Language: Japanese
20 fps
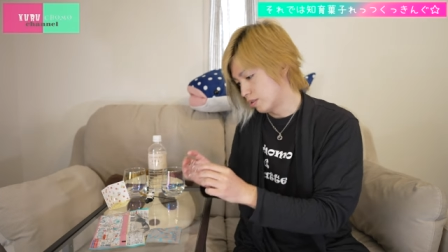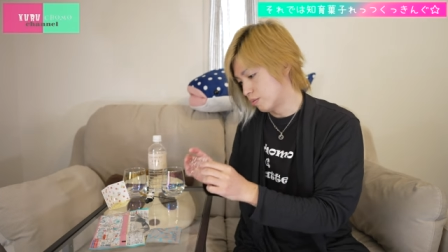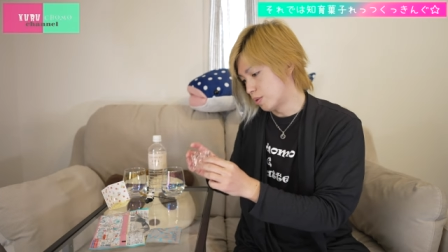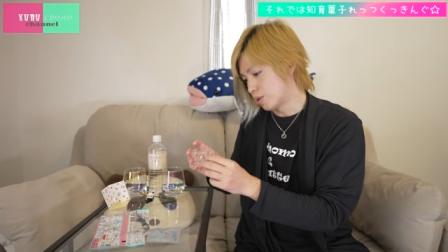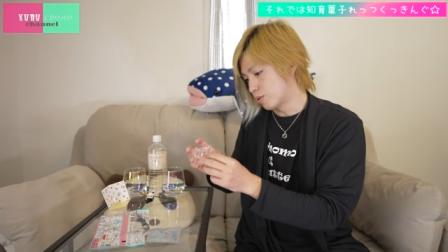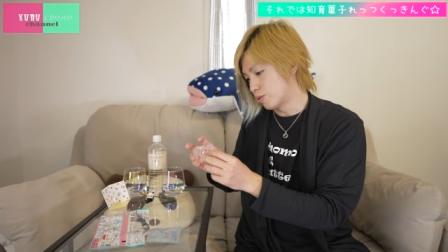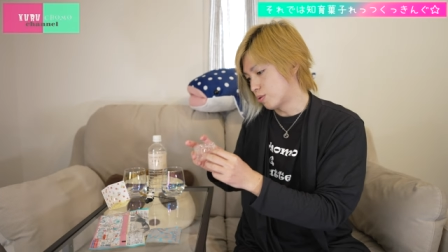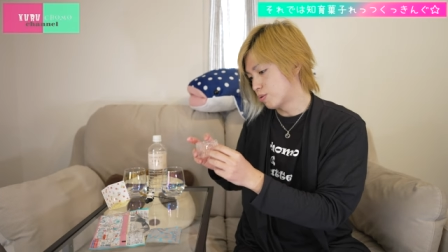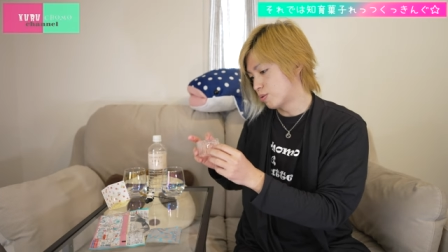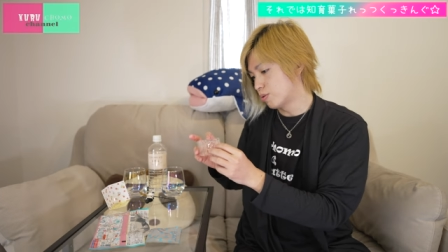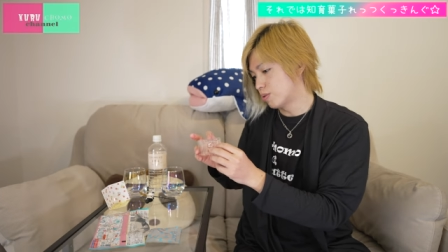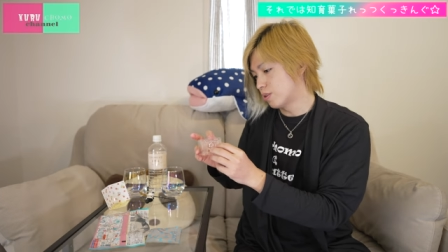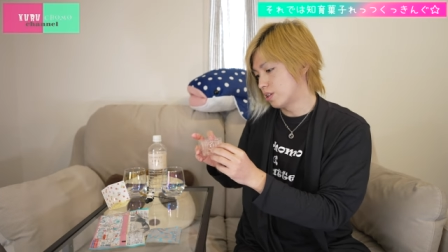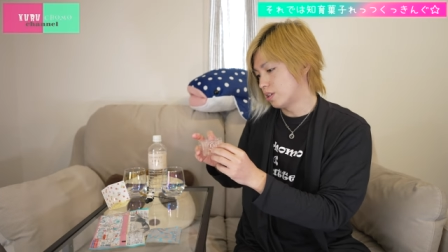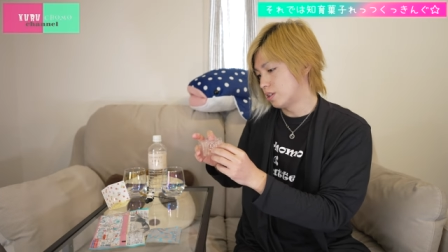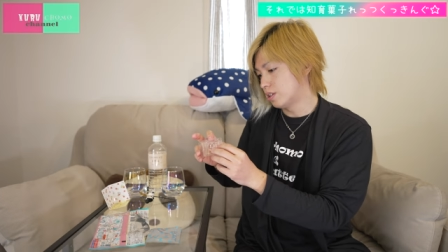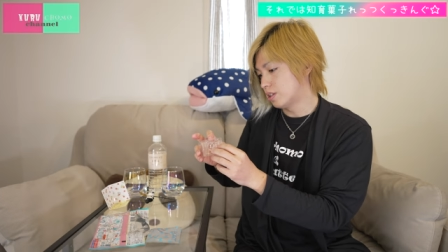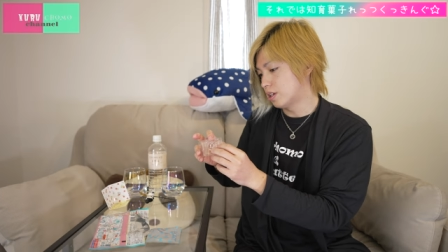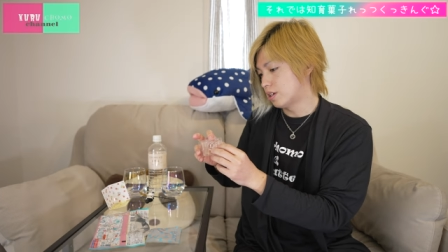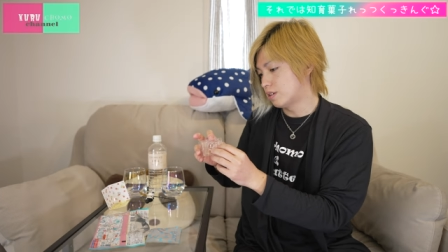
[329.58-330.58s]
まあここが
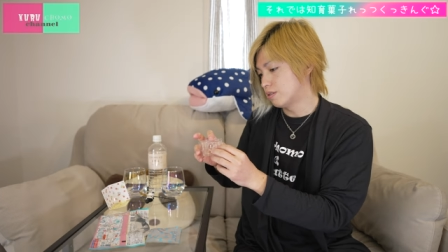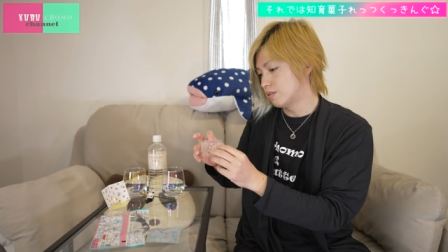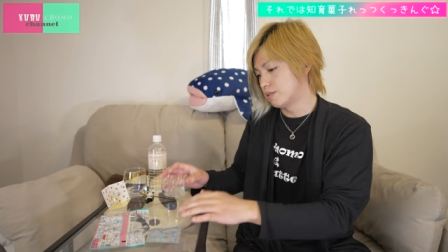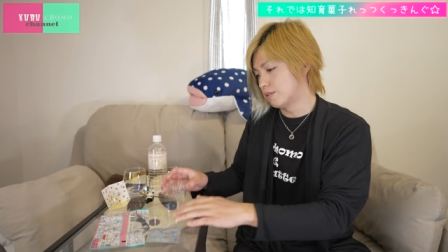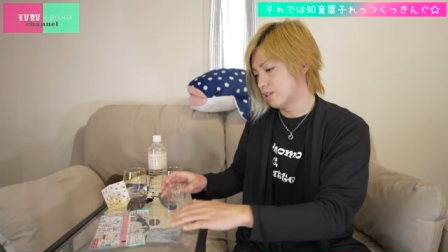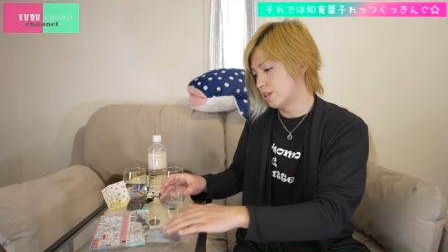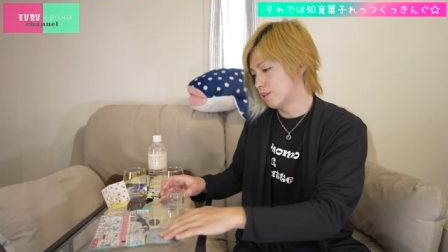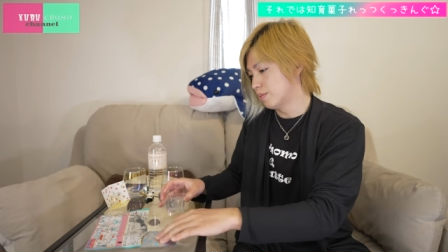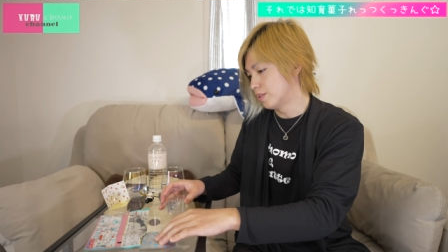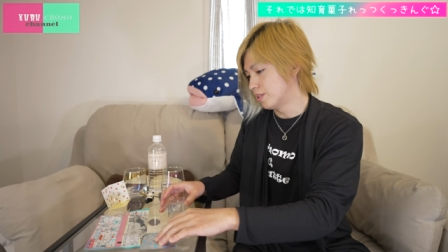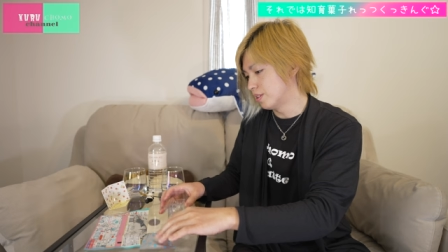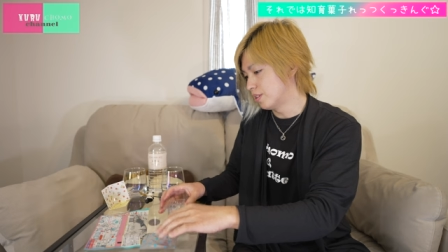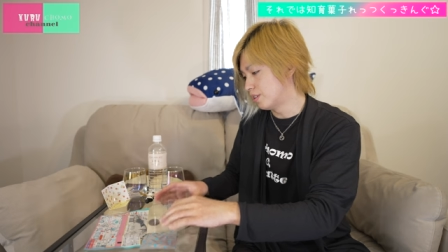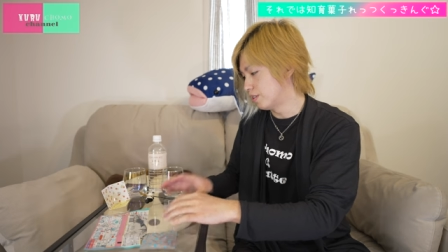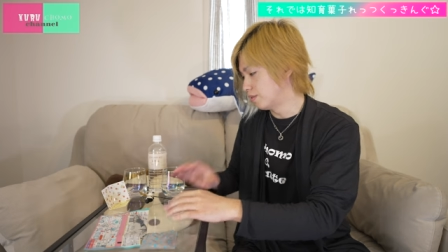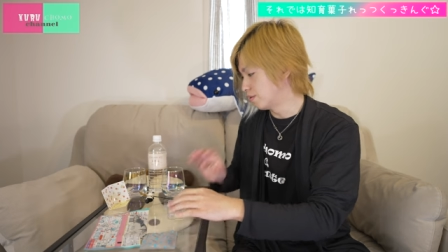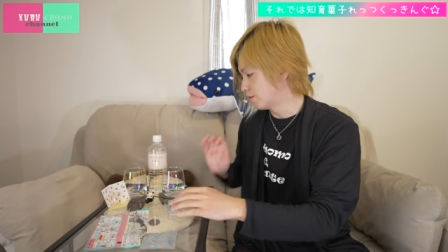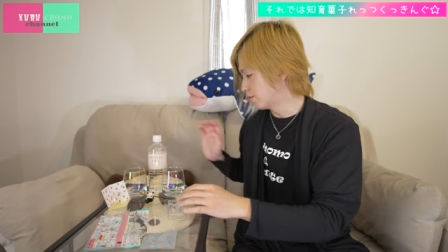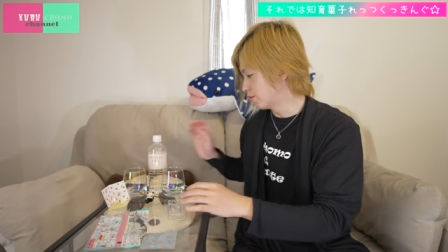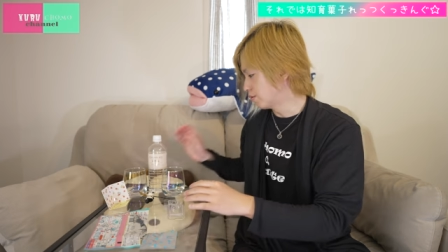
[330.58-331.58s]
浸るぐらいまで入れ
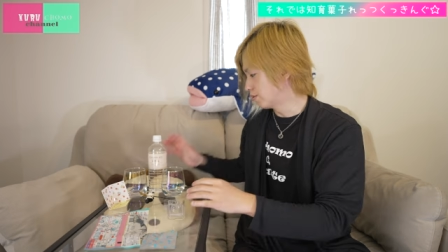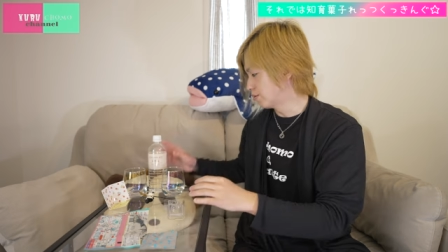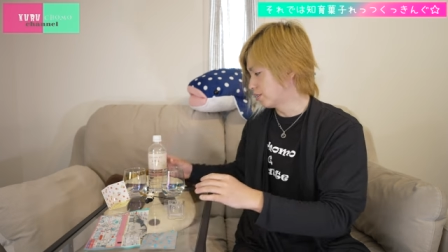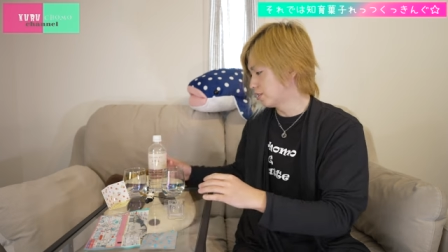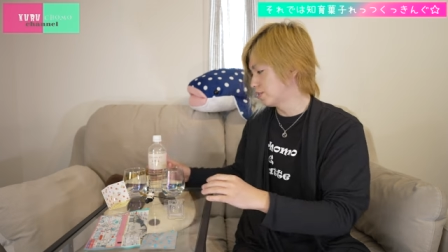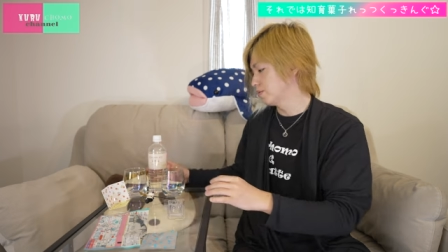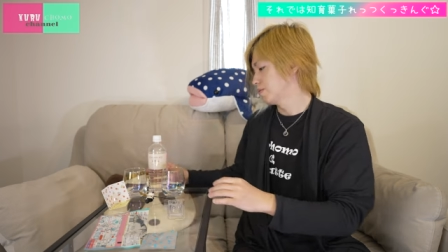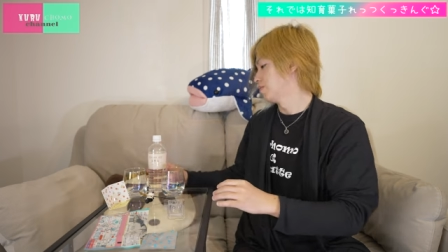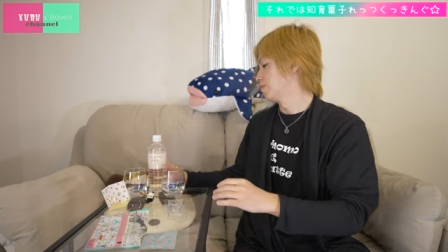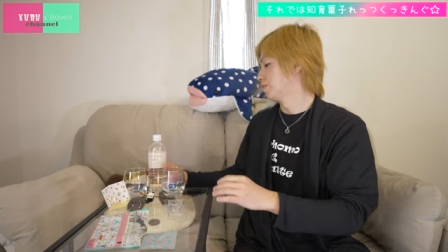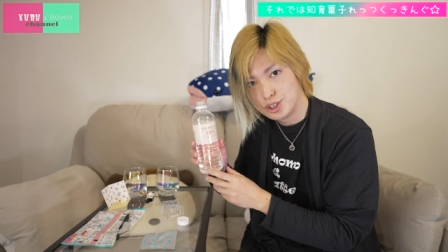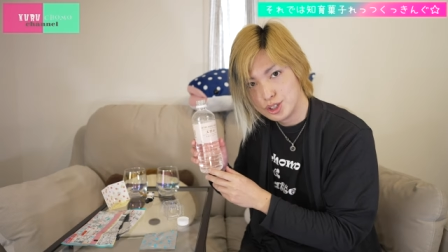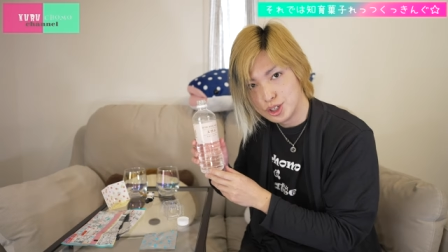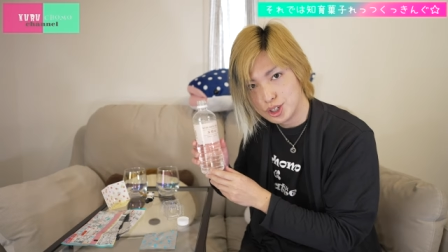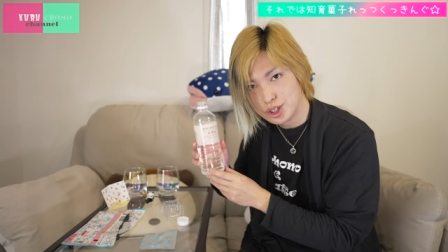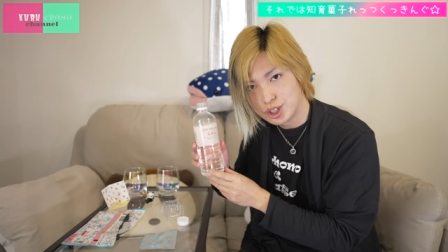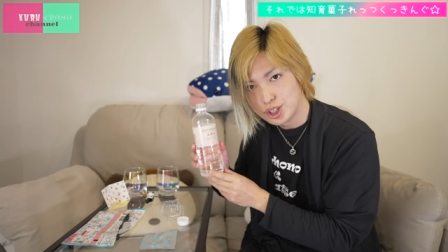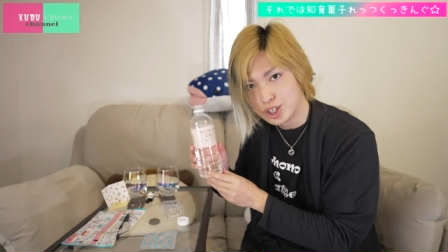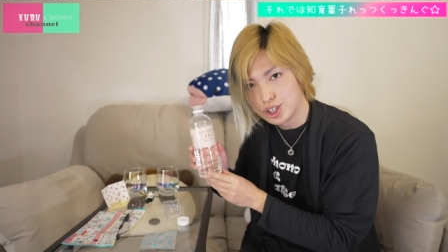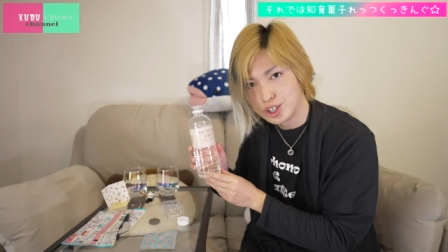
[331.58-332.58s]
るってことね。入
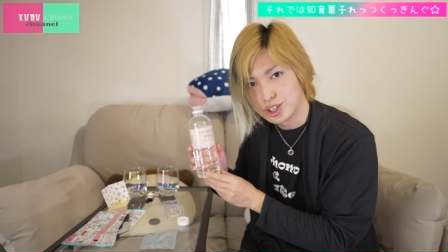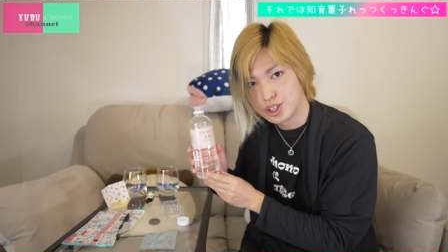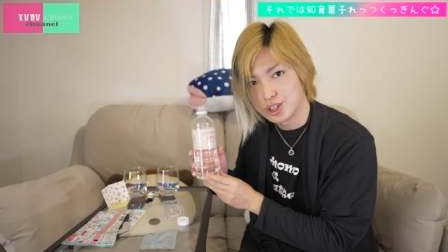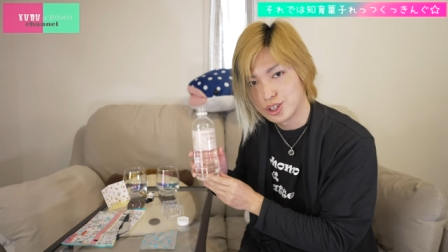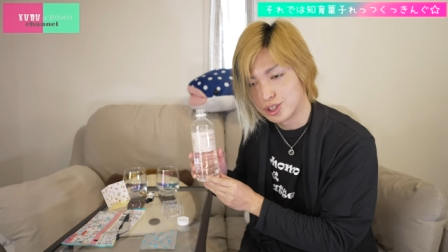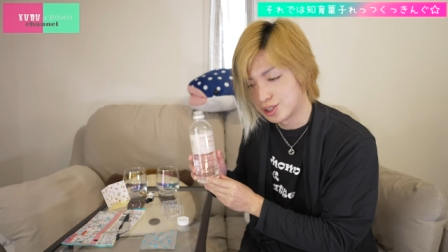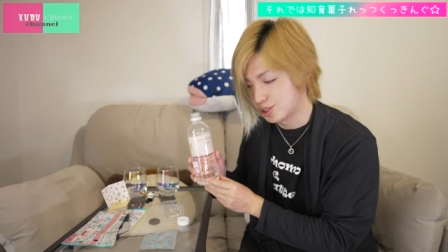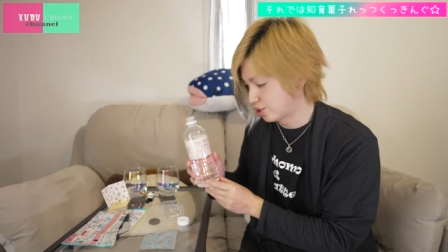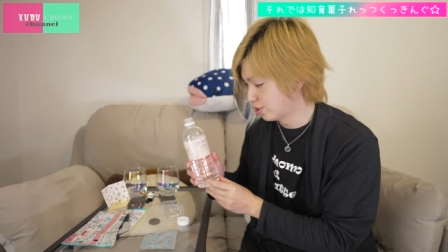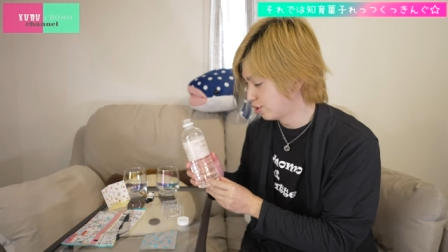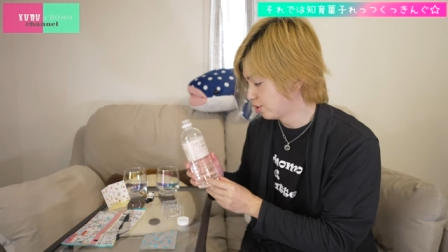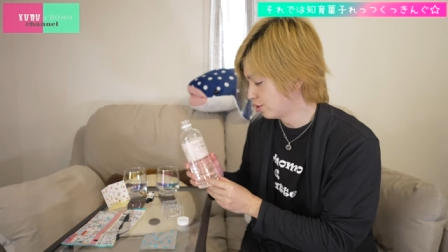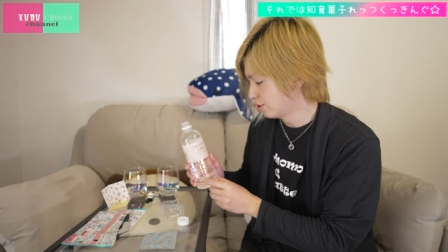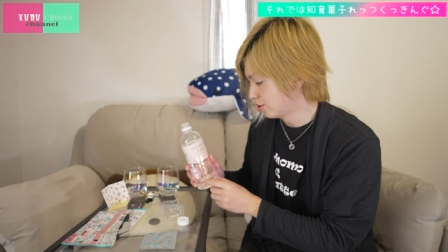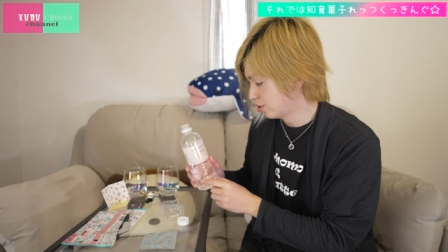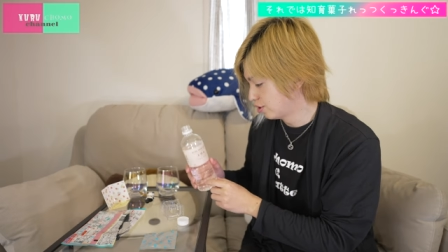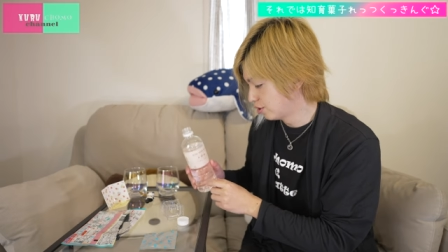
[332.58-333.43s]
れていきやす。